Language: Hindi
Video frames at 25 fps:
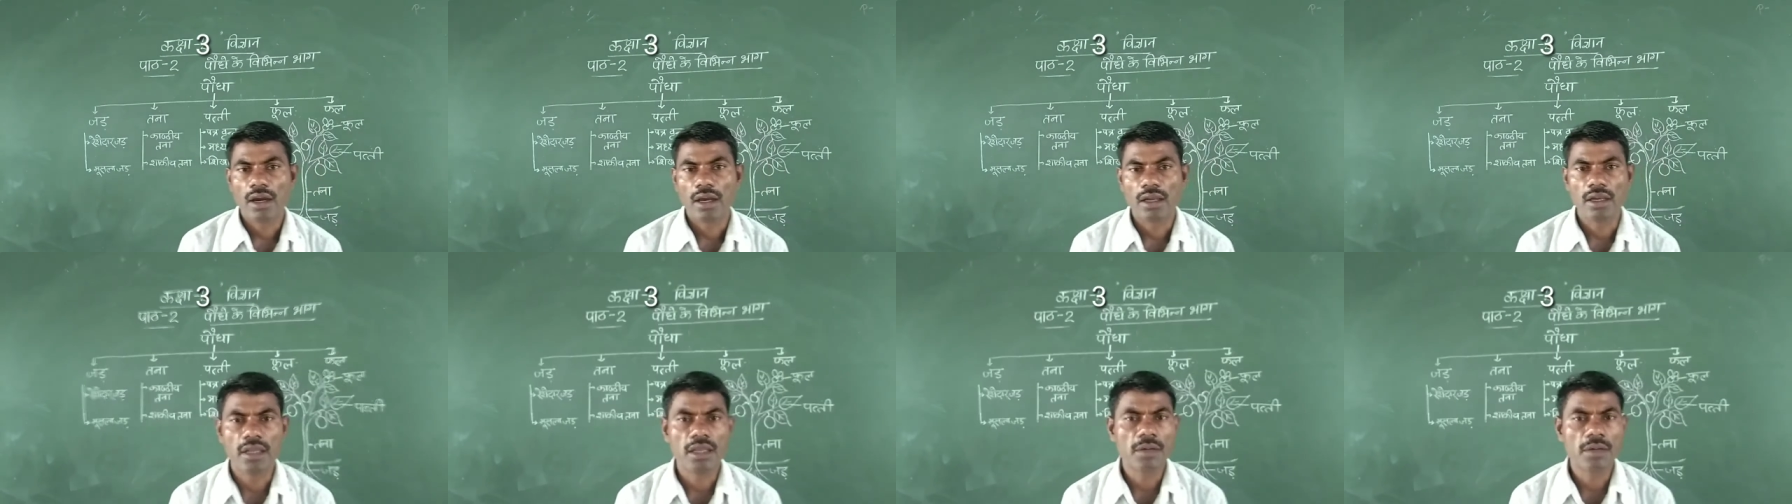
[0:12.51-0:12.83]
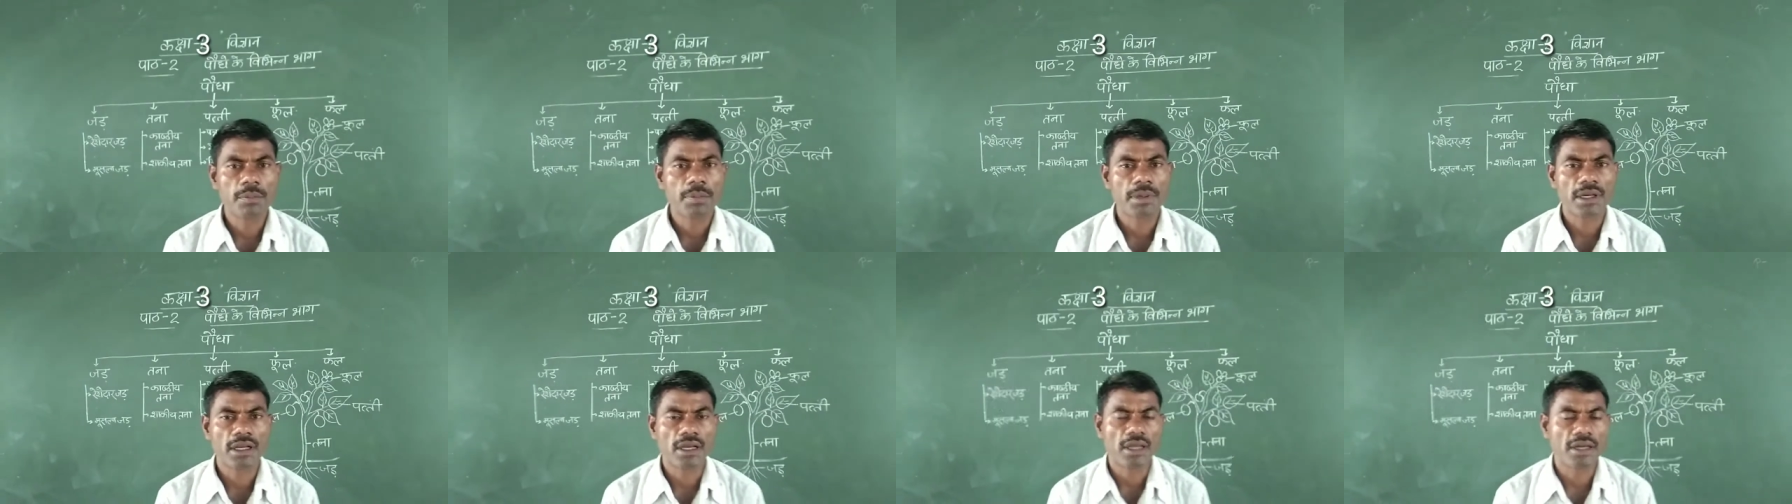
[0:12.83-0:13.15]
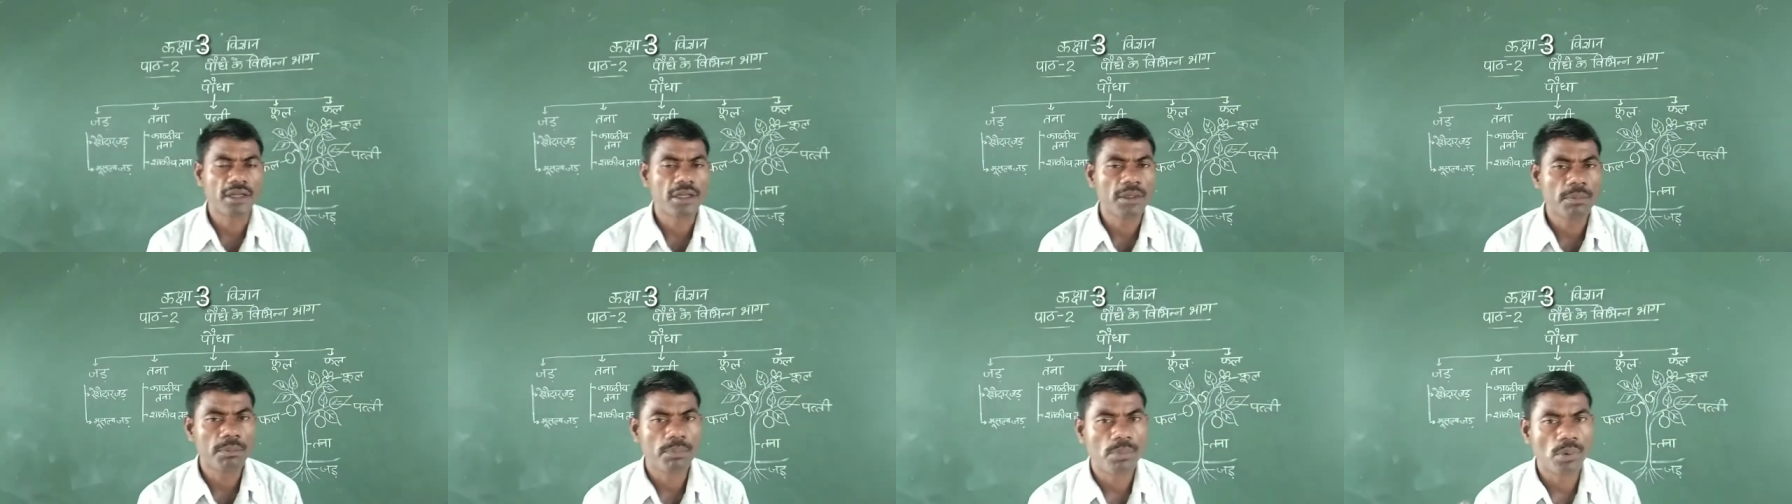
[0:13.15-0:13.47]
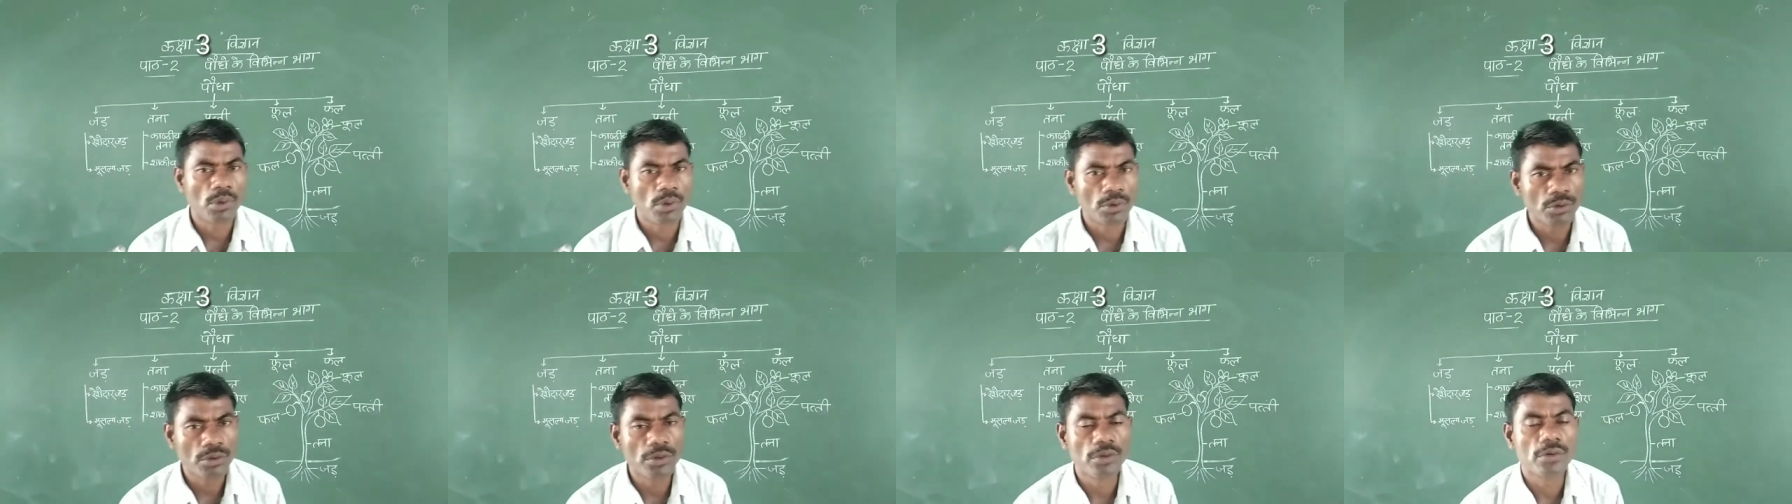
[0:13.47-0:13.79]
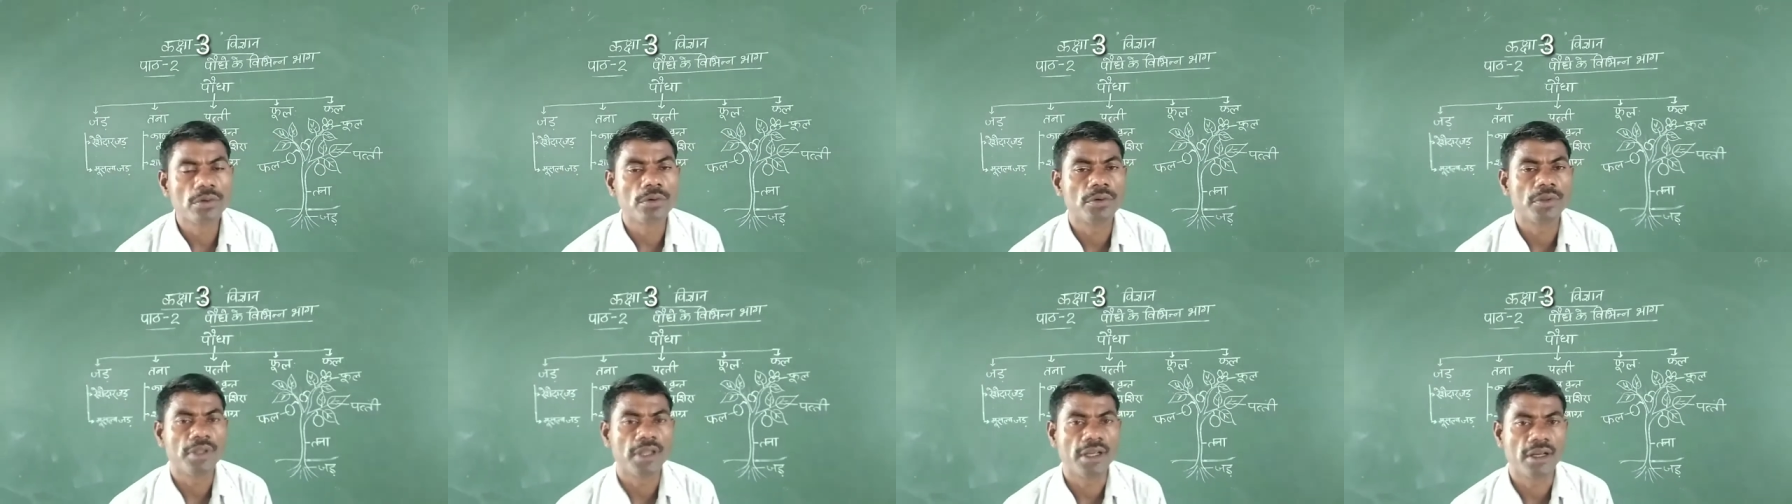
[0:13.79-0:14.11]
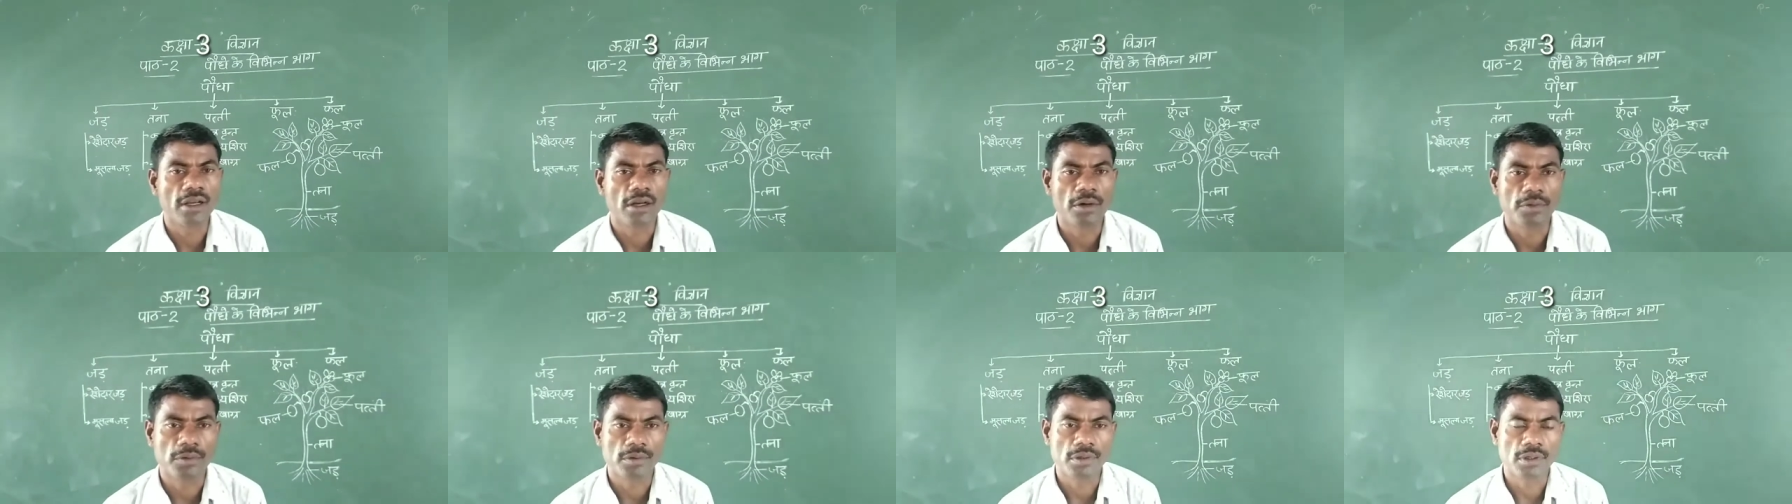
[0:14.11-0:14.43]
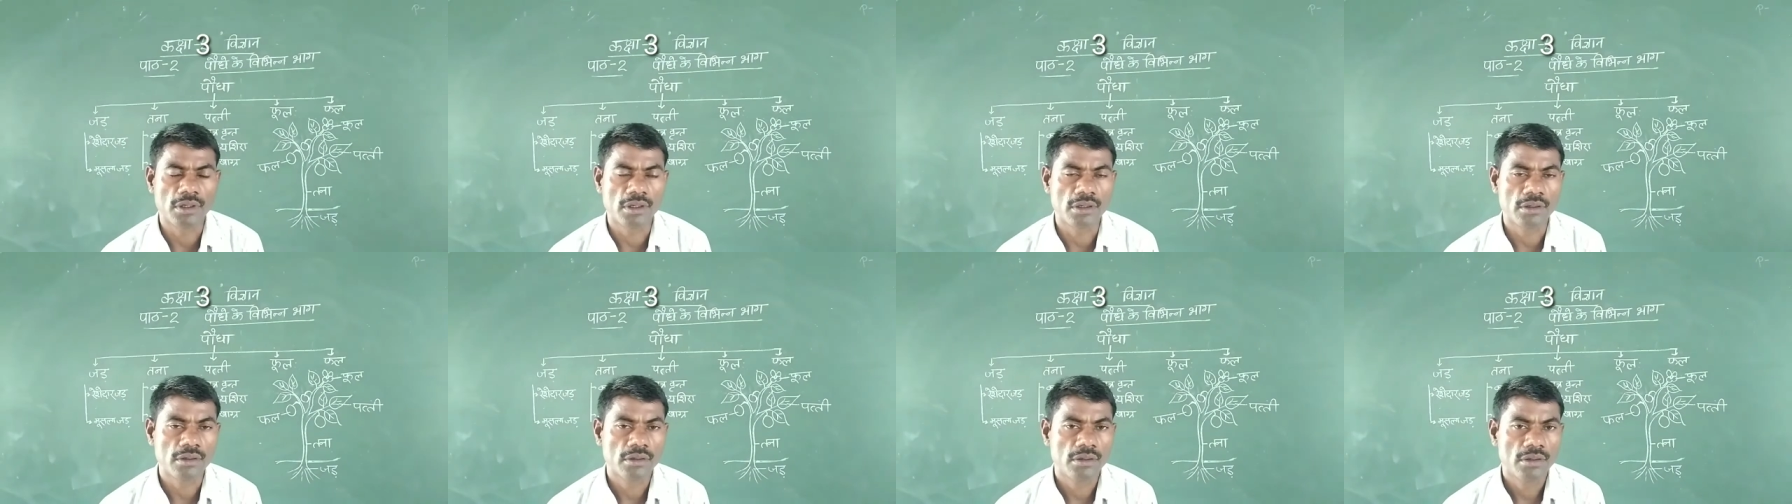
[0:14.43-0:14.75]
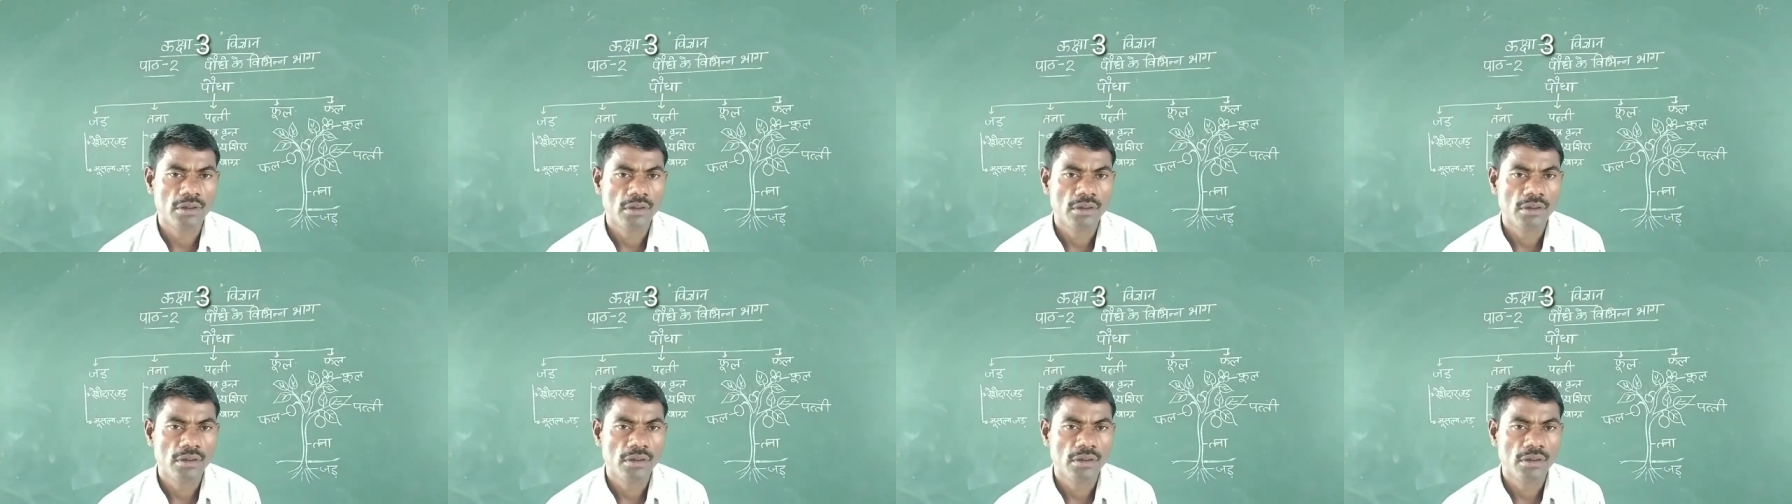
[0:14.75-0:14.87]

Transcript: अनेक प्रकार के पौधों को देखा होगा